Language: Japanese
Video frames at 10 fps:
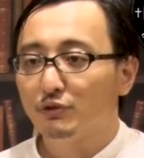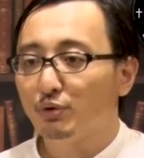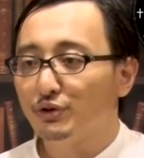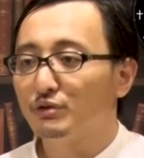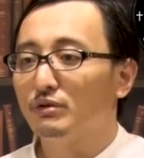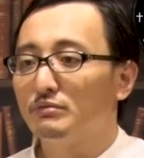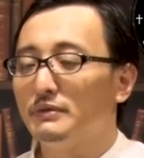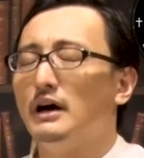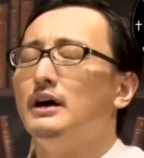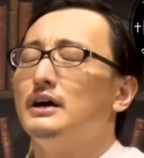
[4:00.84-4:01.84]
という、
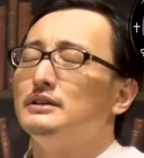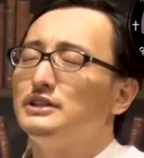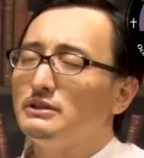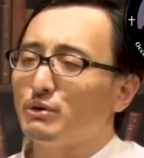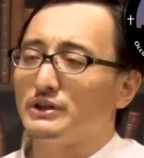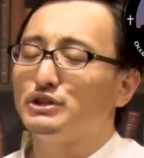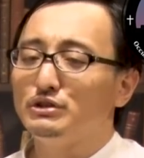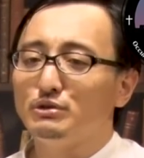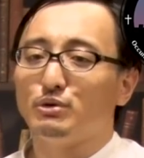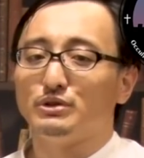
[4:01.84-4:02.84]
まあ、実はこれ
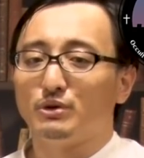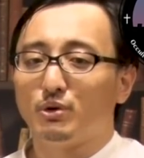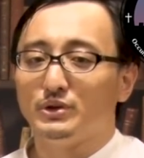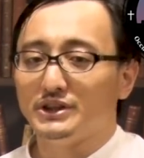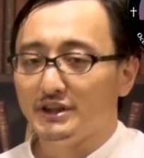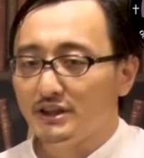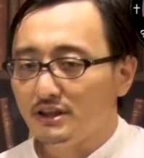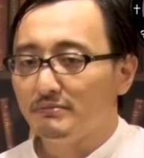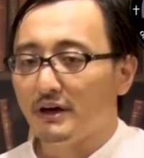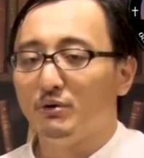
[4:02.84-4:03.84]
中国の故事
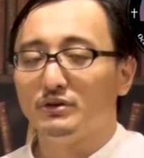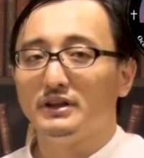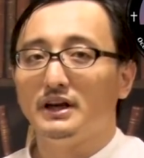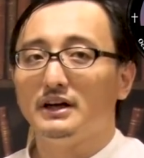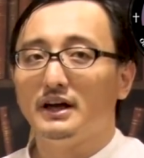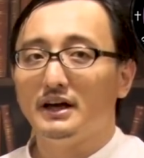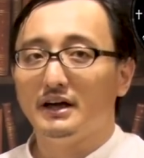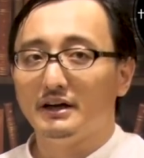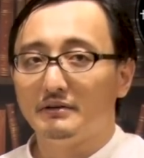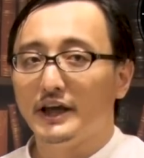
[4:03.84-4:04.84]
に、まあ、女
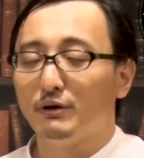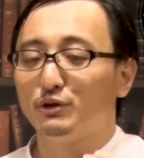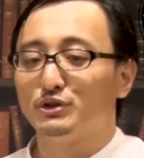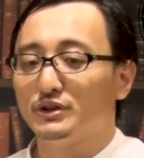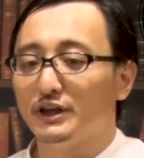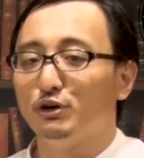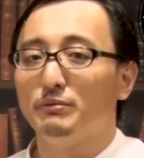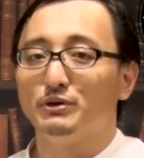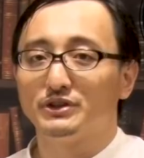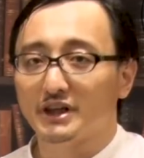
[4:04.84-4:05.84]
が塀を除いて色
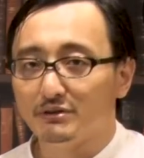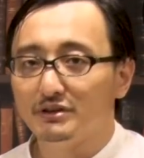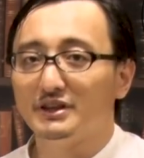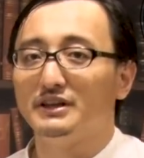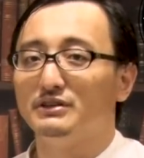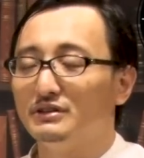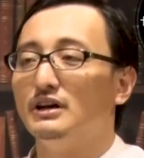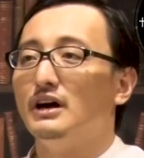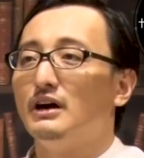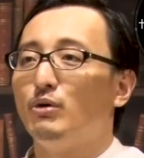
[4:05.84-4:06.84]
目を使うってい
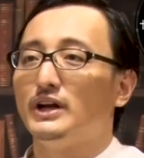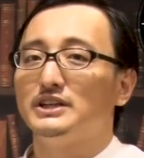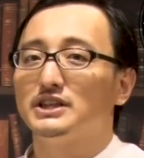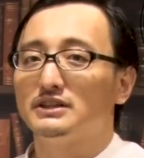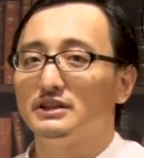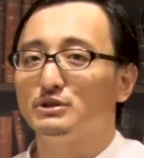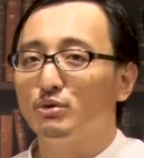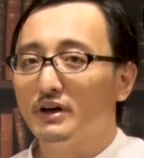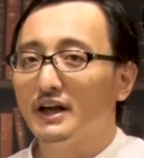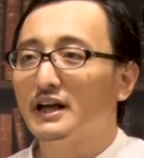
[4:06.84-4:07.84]
うお話があって、
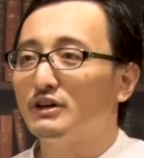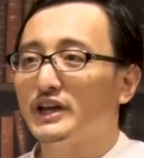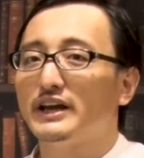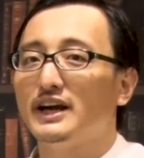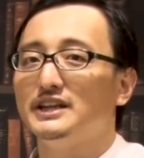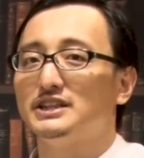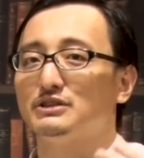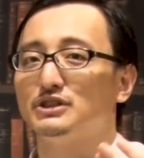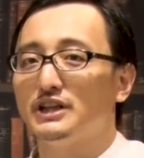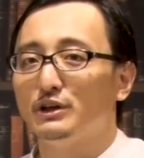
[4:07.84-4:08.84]
そこから拡大解
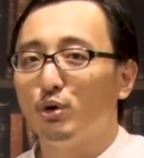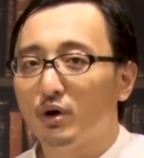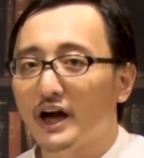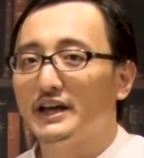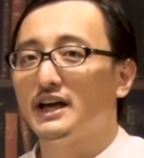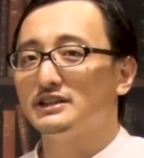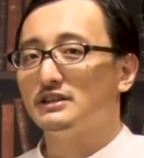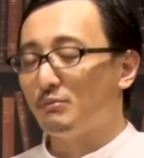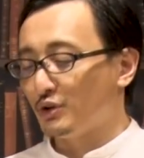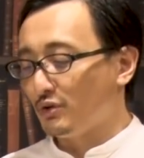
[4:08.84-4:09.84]
釈して妖怪化し
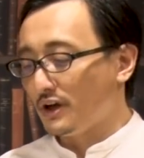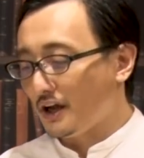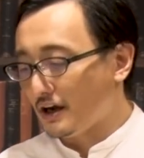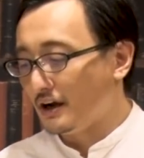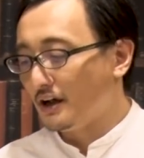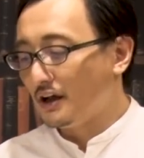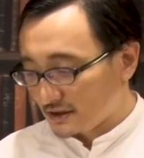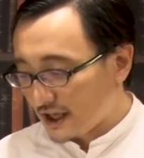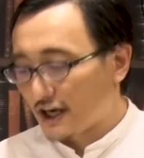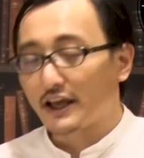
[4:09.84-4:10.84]
たものが、
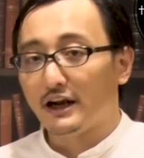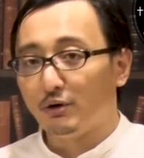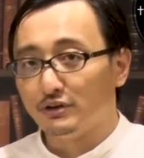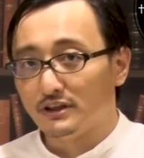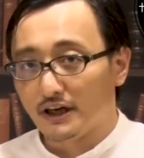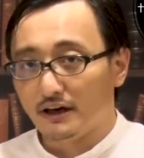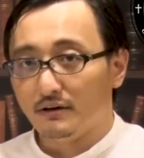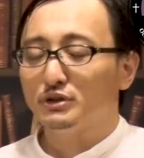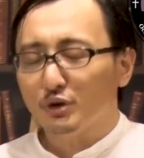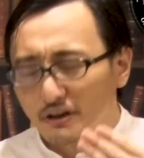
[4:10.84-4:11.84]
ケラケラ女。
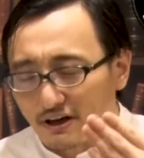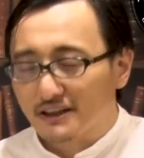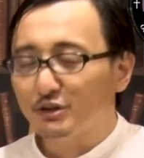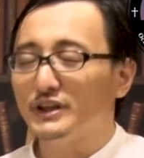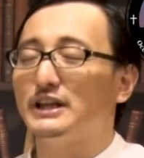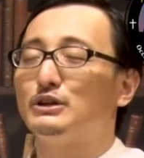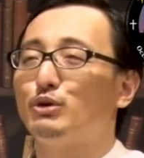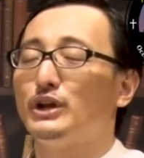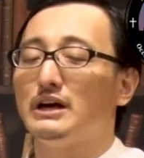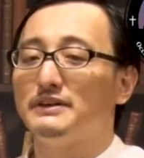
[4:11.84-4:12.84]
それは、それで
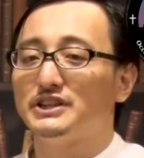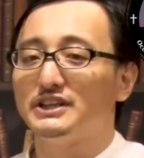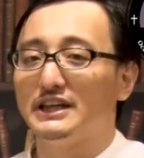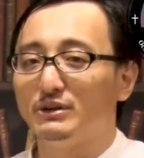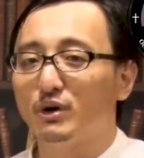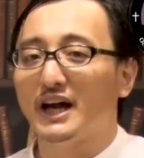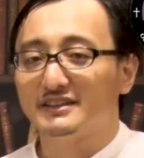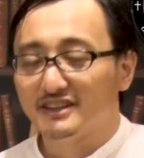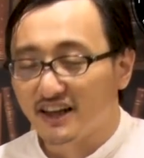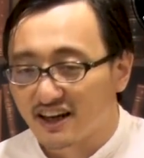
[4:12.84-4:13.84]
鳥山世間の勝
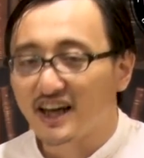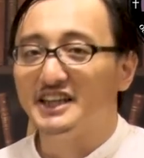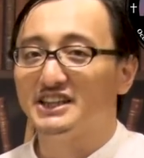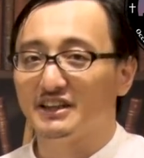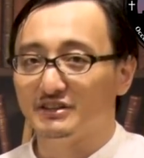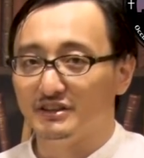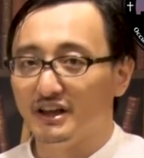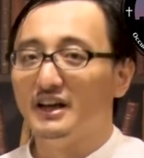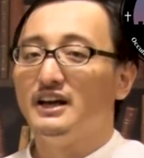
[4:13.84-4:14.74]
手な解釈